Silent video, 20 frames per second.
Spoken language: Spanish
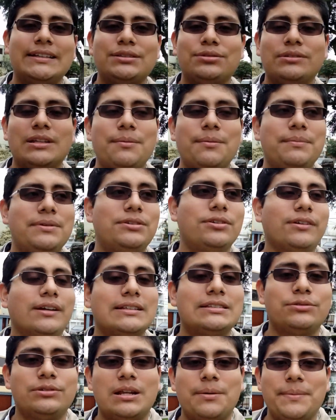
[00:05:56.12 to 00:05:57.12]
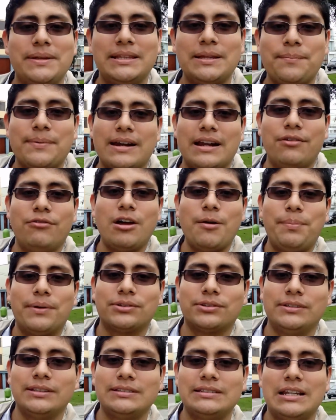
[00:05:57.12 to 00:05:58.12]
Que esa es una misión que seguramente para las nuevas
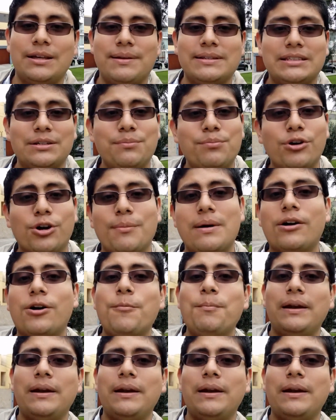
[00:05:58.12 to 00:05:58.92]
personas se le va a hacer un poco más